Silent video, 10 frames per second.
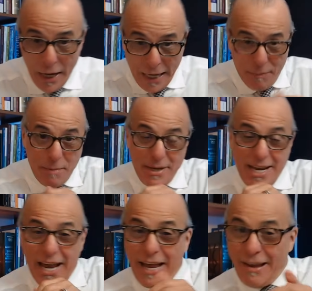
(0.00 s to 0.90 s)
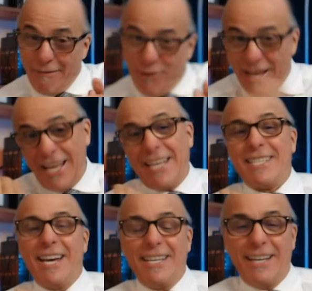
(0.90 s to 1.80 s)
قبل منها في هاد
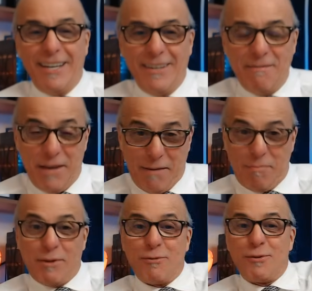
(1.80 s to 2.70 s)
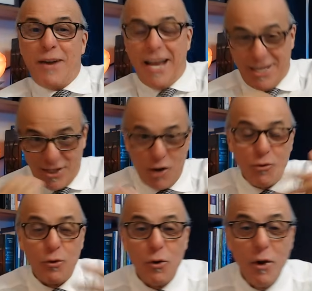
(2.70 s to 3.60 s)
القنش هذا قبل ما توصل هادشي
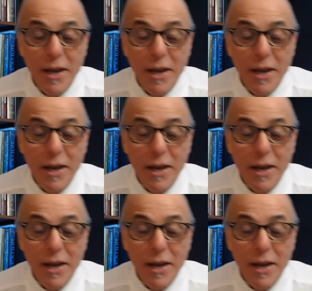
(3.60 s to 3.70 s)
كنقولوا